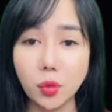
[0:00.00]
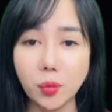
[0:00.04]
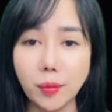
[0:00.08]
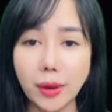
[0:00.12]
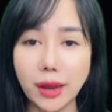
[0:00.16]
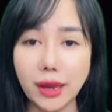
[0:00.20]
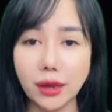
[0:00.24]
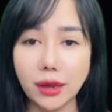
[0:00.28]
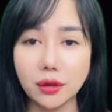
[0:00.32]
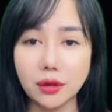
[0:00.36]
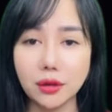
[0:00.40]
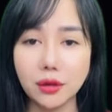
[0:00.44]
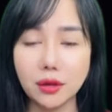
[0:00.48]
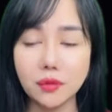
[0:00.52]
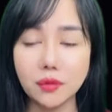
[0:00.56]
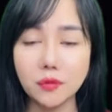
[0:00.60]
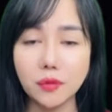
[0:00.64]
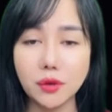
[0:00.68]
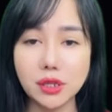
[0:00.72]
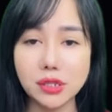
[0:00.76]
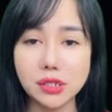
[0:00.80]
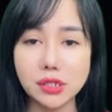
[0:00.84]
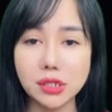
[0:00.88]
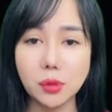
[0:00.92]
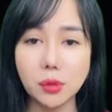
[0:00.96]
Một nhát
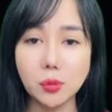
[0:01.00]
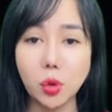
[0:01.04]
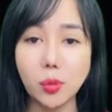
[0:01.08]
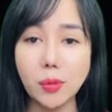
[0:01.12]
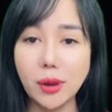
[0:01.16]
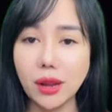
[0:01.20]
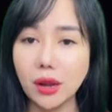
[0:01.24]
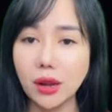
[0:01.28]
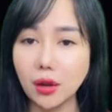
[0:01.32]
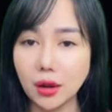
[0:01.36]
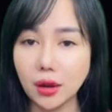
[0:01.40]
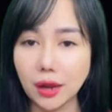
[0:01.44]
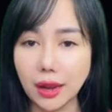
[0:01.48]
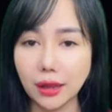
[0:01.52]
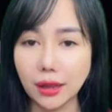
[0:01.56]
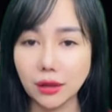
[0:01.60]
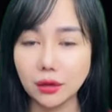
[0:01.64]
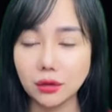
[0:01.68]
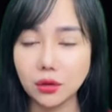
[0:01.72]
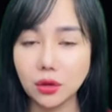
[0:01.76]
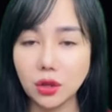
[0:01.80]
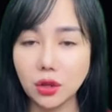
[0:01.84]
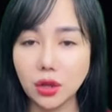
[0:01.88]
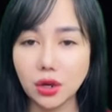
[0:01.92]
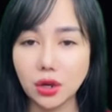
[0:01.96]
dao hạ xuống,
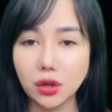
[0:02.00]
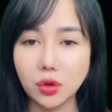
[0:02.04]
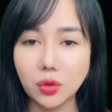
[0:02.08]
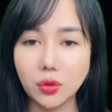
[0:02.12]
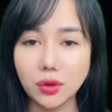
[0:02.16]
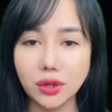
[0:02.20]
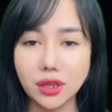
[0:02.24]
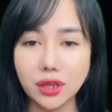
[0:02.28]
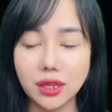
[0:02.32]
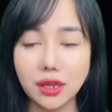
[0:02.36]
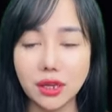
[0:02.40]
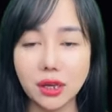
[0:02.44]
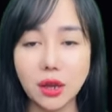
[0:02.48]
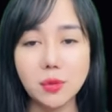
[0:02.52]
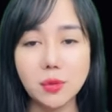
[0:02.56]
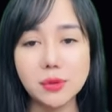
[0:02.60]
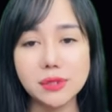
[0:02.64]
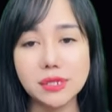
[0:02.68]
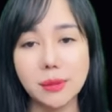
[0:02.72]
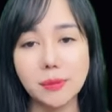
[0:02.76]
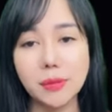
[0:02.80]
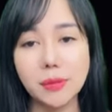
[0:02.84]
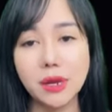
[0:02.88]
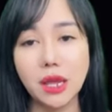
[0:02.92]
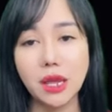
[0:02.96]
người gánh chịu là Trình
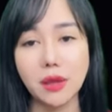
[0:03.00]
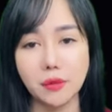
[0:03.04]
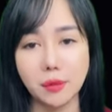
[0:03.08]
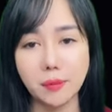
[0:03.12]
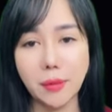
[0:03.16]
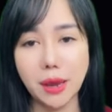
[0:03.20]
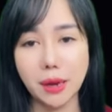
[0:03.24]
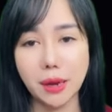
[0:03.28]
Huy.